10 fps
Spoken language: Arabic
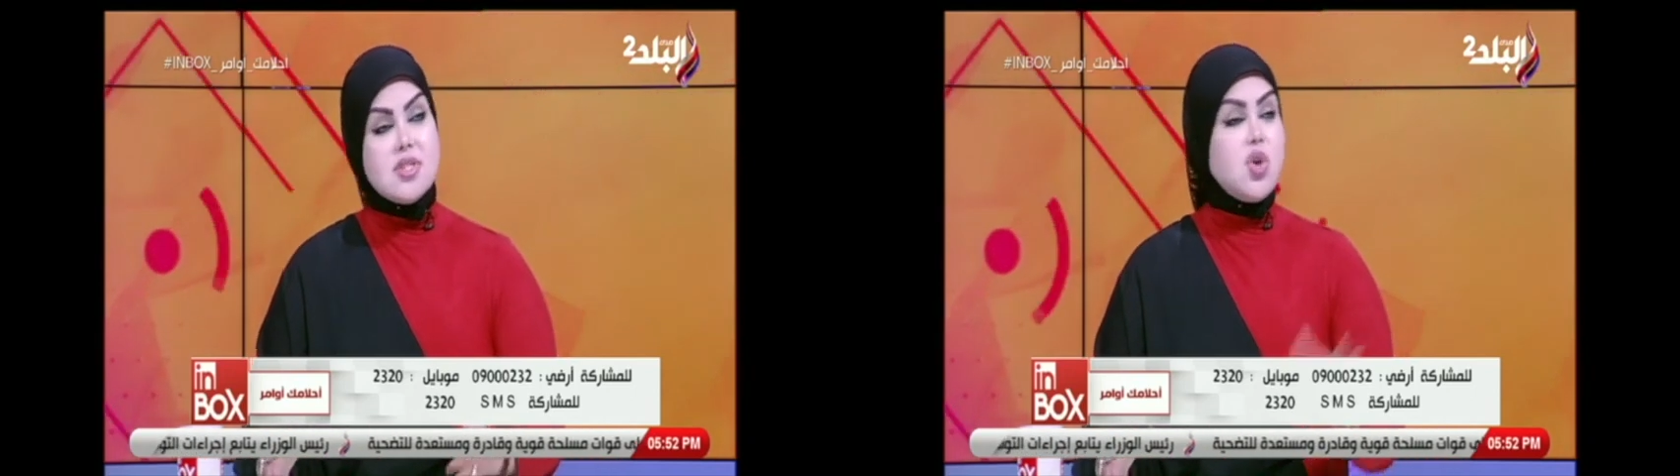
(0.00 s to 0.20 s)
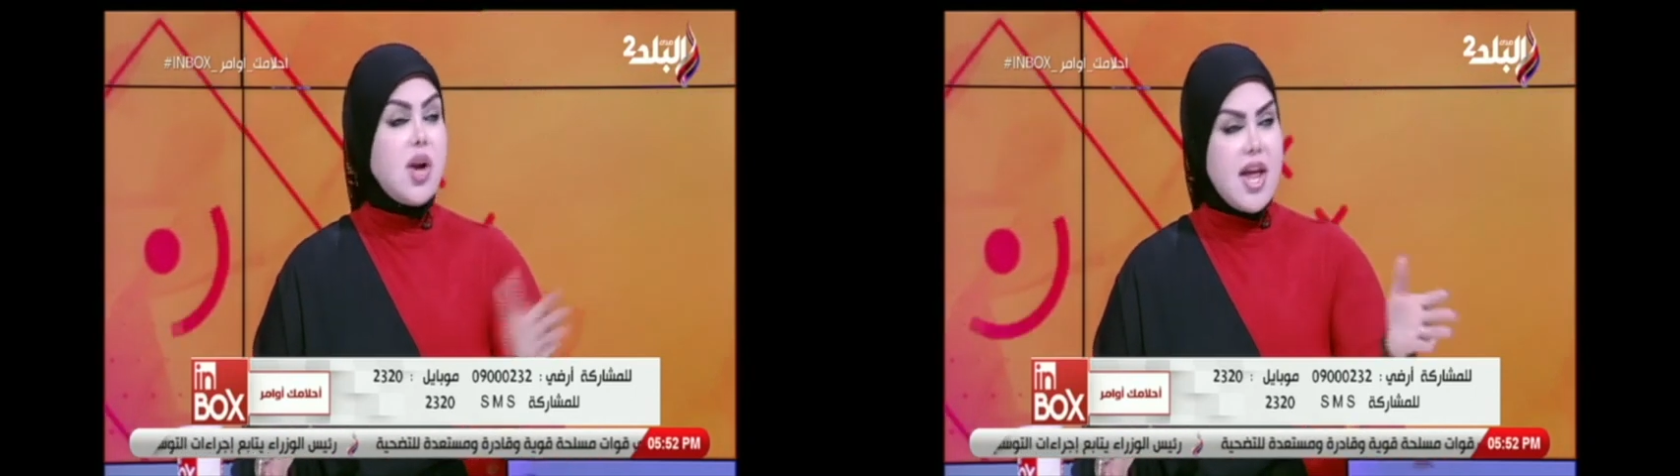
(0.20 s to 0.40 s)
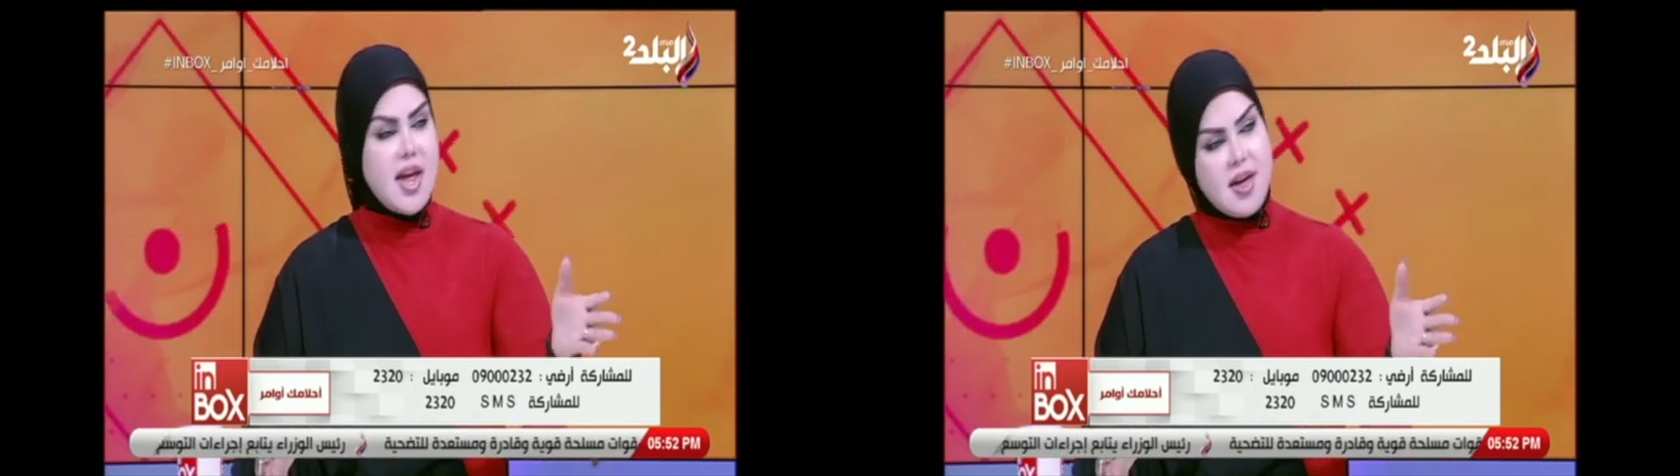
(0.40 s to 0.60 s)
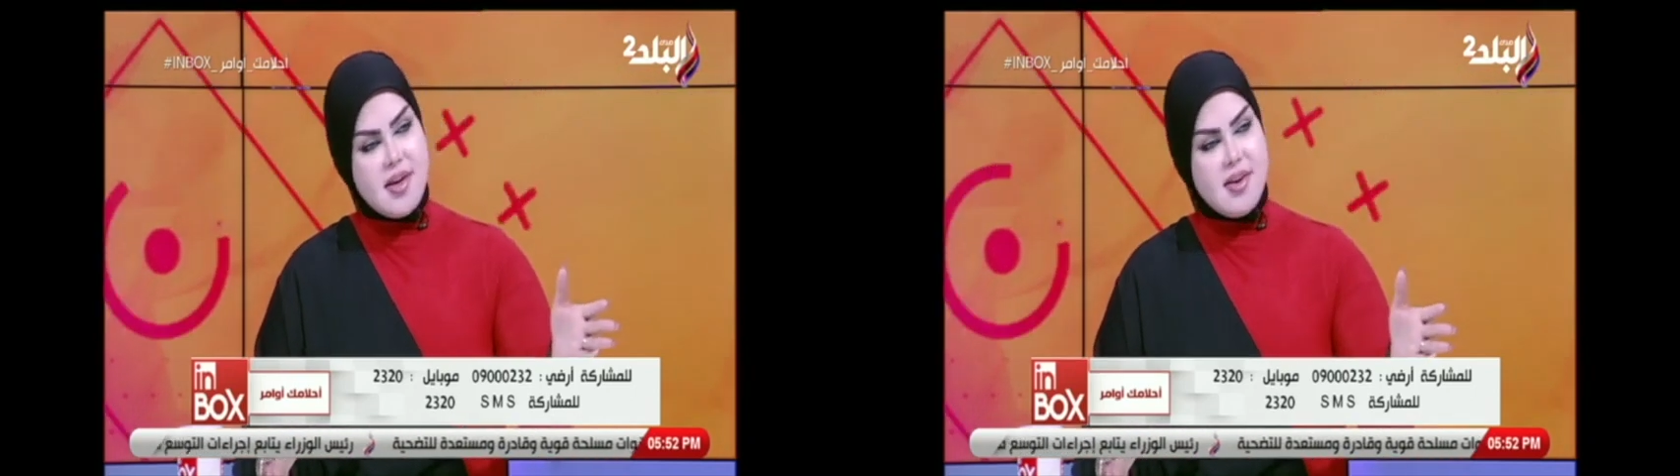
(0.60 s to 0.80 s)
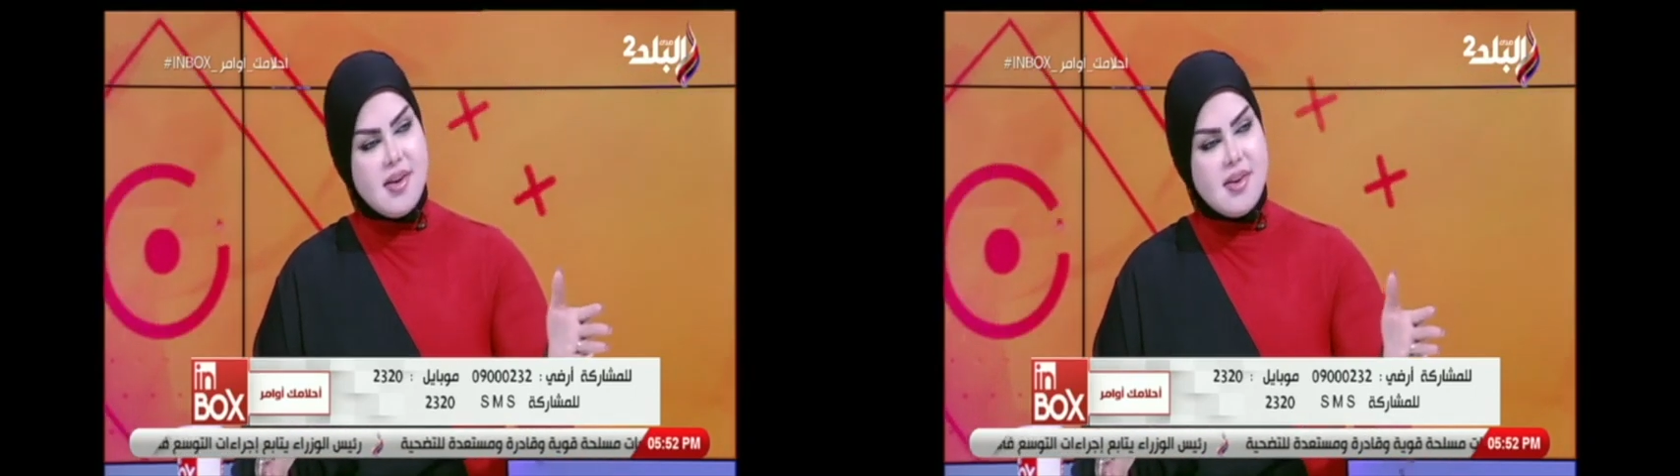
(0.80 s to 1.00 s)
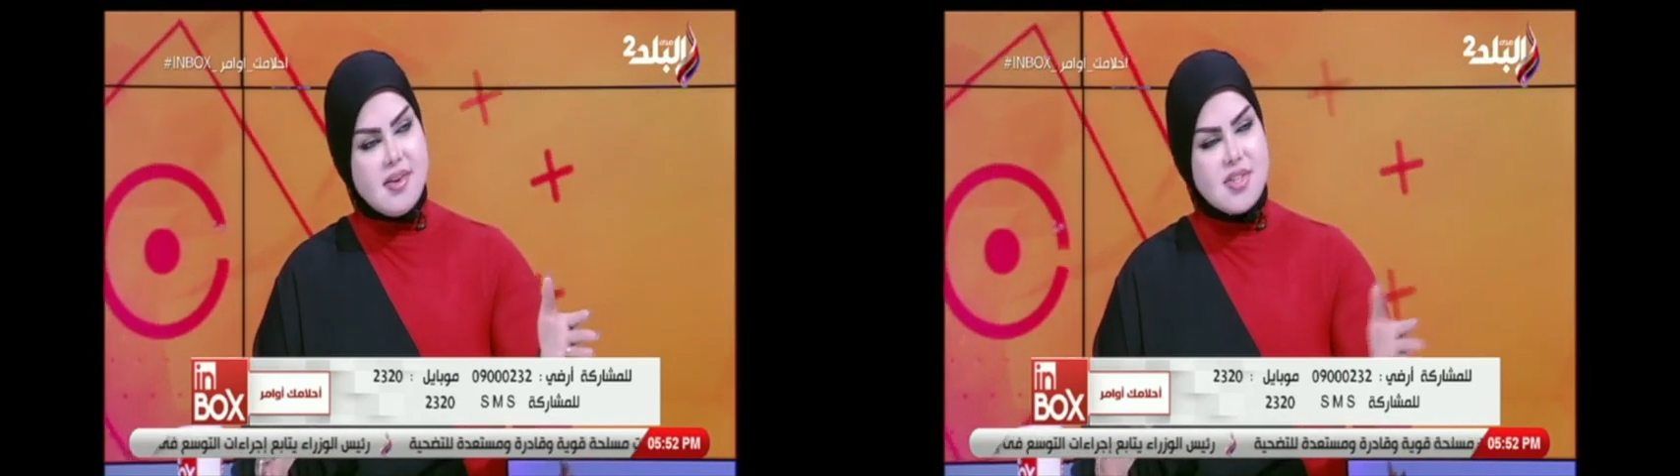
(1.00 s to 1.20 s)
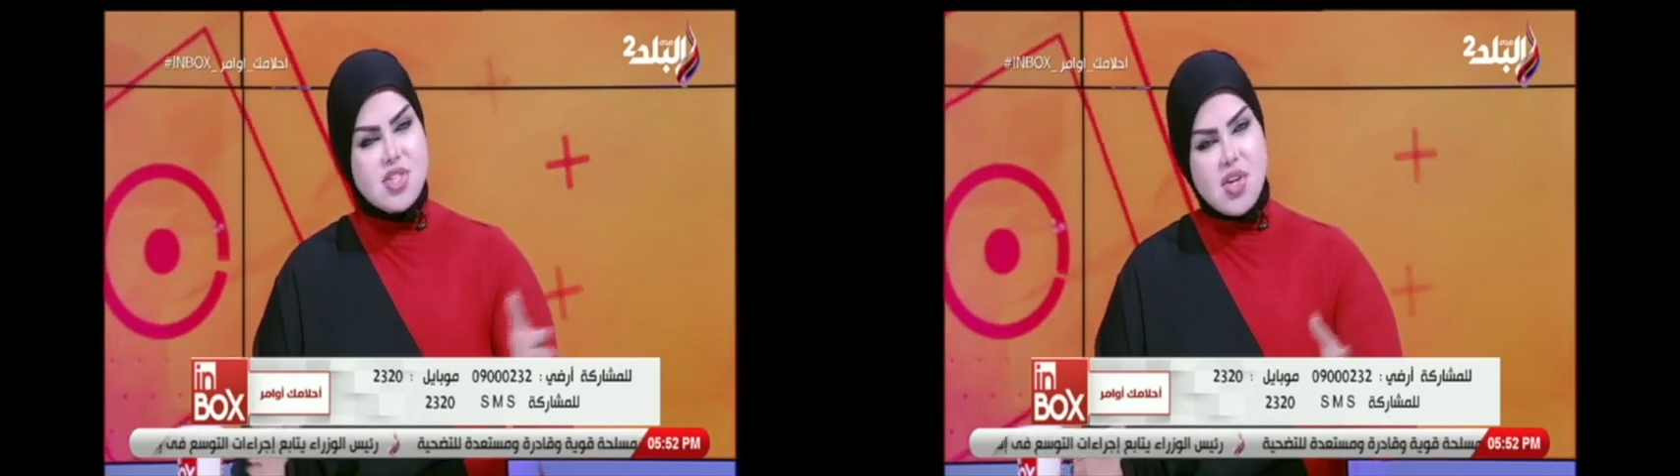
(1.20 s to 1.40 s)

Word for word: ذريه اه.